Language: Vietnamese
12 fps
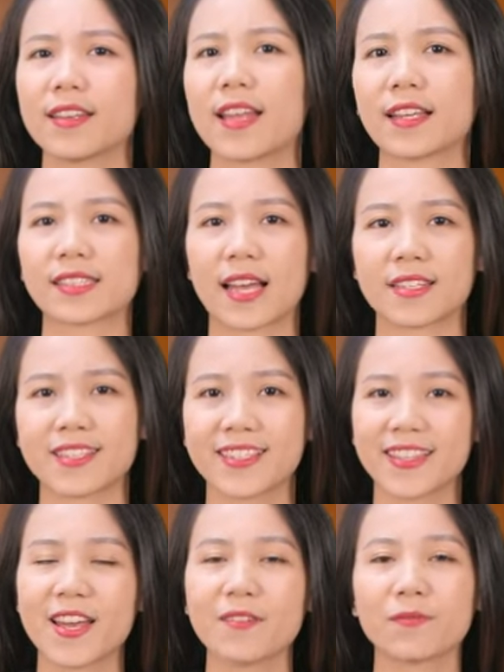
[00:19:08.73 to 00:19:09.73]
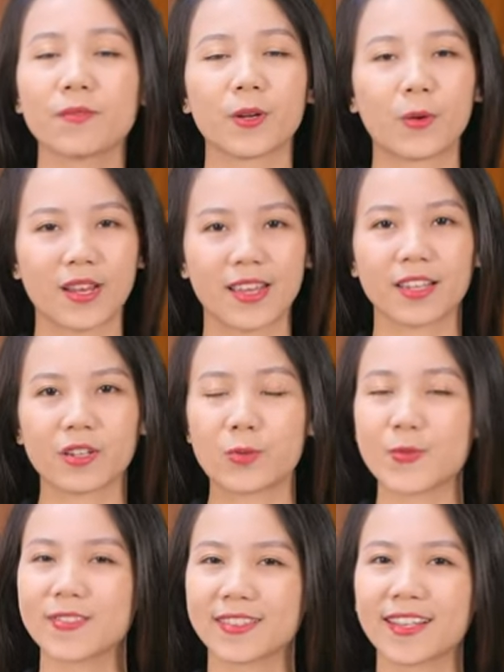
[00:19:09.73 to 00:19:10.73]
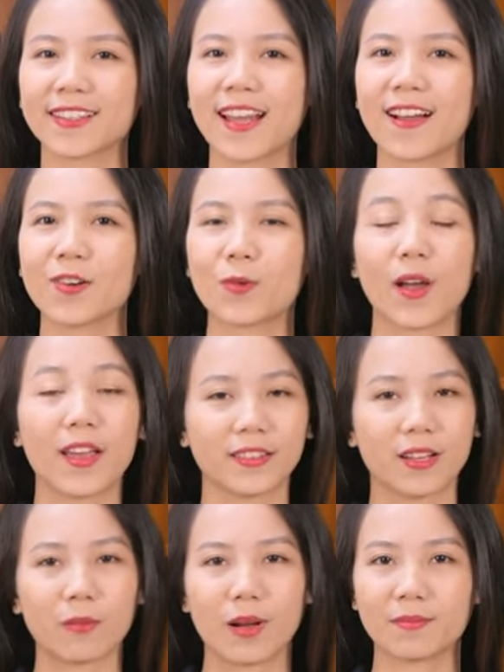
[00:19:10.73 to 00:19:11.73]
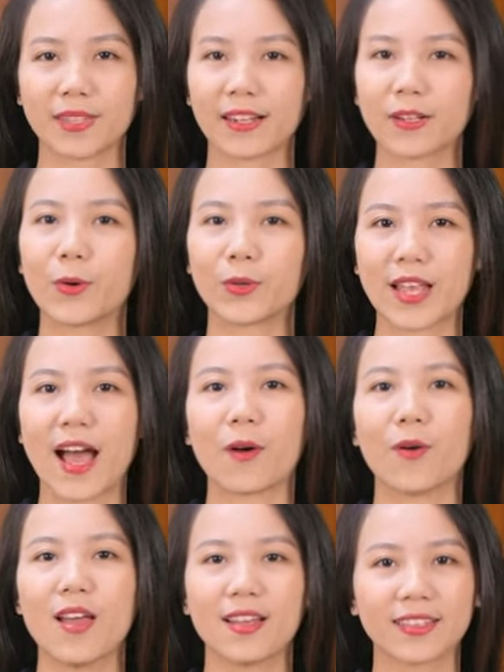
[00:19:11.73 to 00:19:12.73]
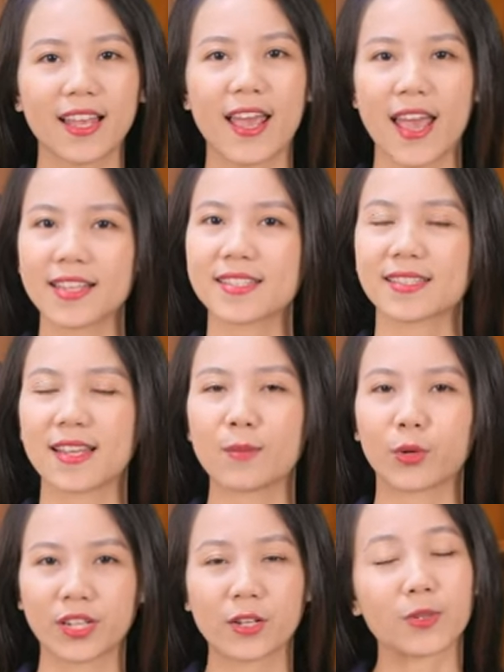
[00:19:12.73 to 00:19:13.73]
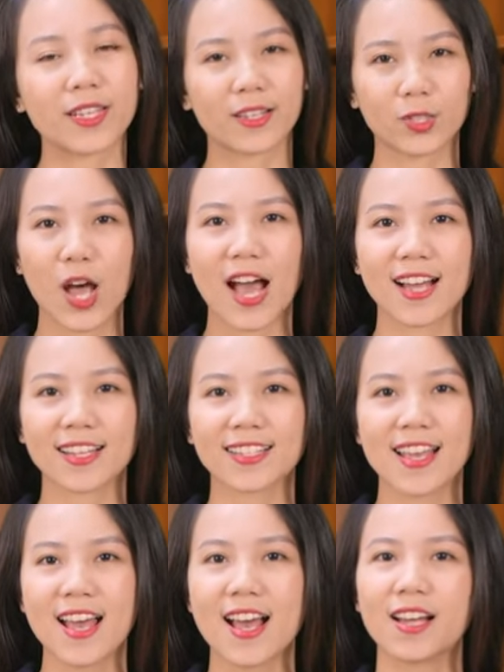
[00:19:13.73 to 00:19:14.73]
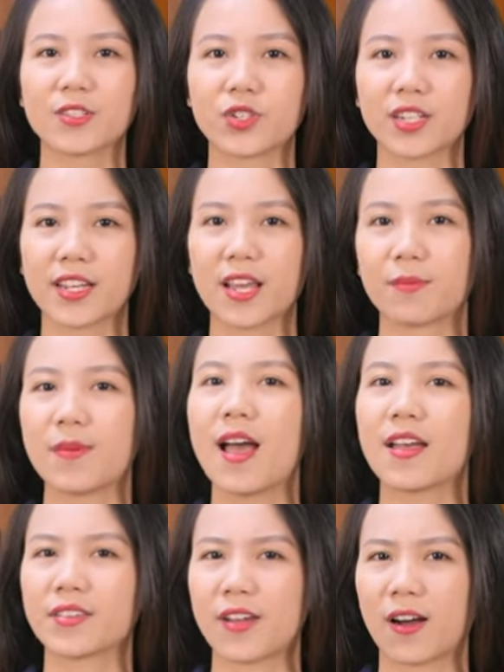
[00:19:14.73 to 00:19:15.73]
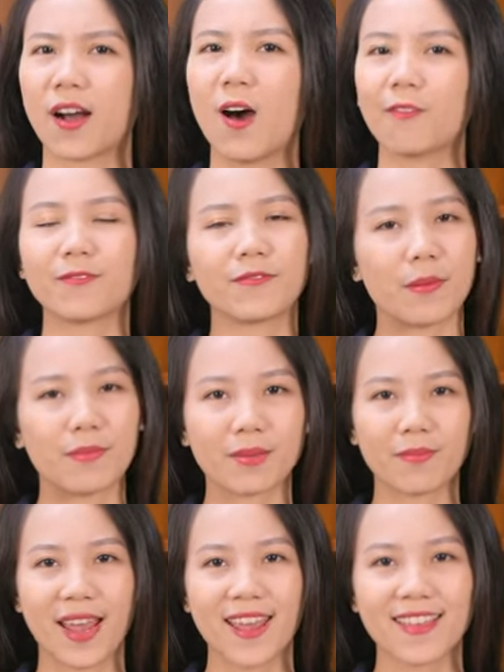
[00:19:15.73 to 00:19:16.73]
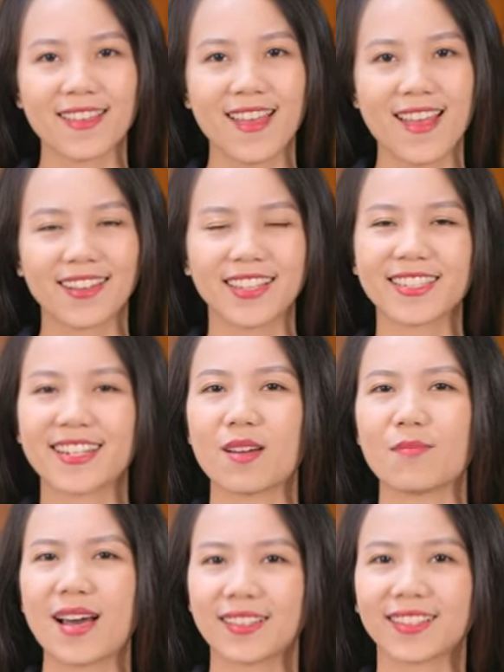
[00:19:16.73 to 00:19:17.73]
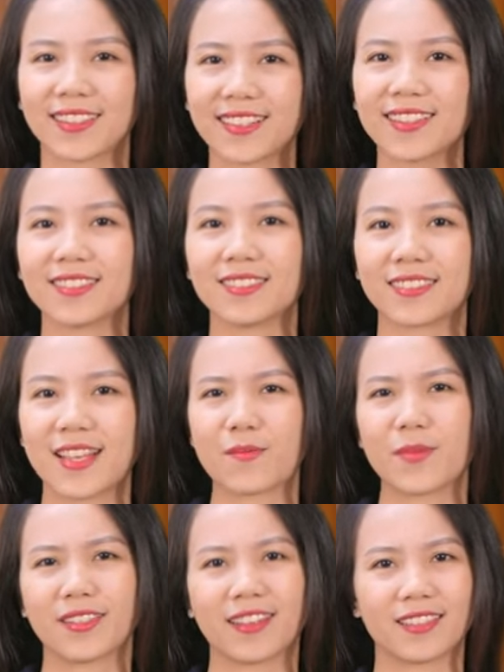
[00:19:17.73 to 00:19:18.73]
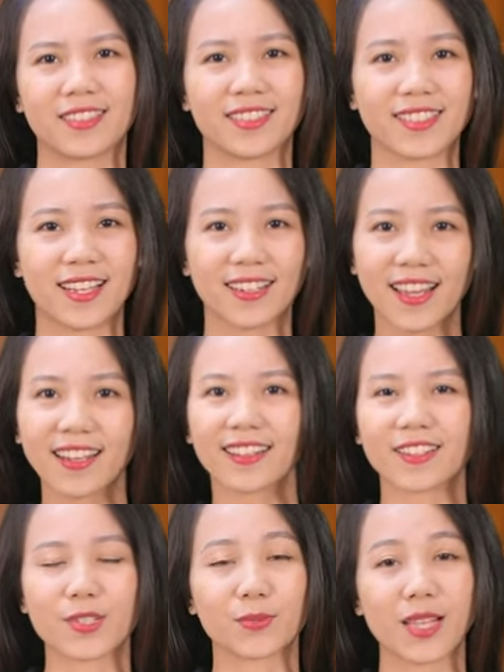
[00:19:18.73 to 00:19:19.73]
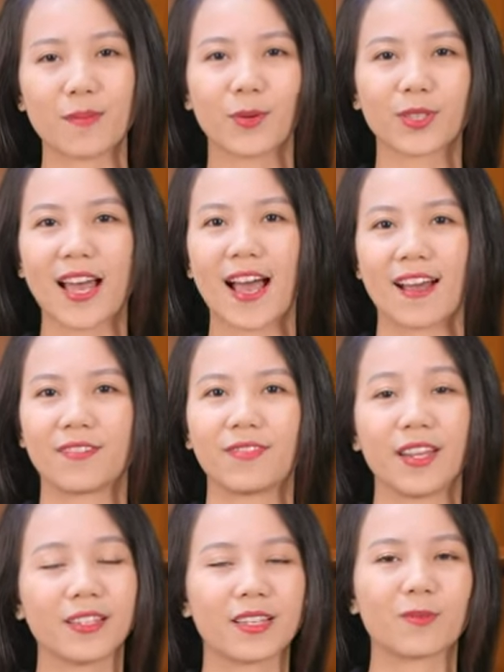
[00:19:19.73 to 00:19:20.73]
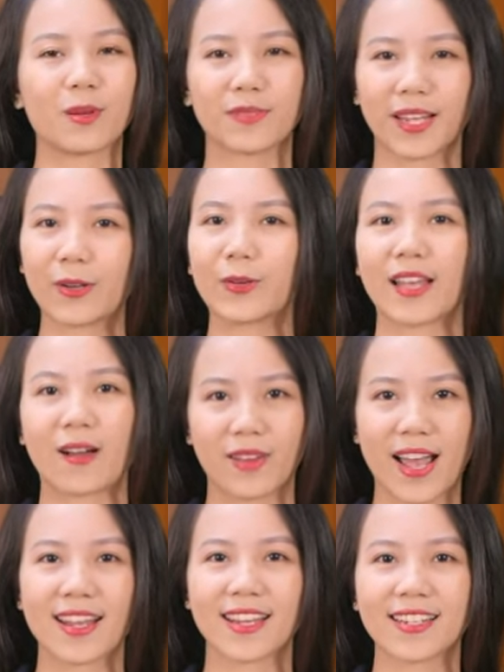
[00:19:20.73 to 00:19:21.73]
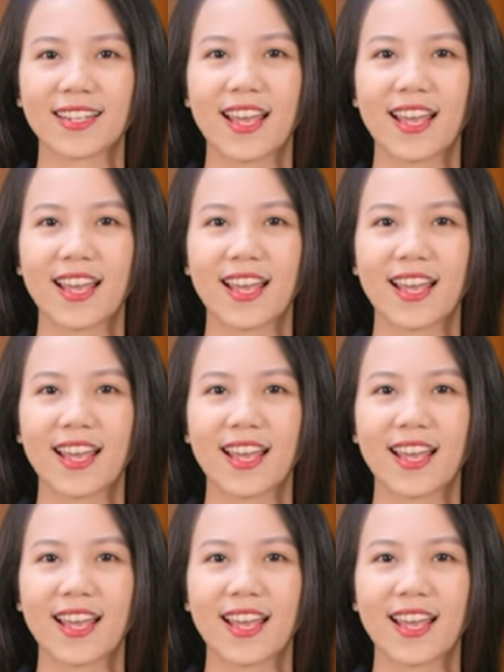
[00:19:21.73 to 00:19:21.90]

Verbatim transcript: đi đánh giá chi tiết về ngoại hình cũng như tính năng của hệ thống âm thanh hội thảo T S D một nghìn của nhà Toa. Chuyên nghiệp, nhỏ gọn và mạnh mẽ, đây chính là ba tính từ theo mình là chính xác nhất để chúng ta mô tả về hệ thống âm thanh hội thảo này.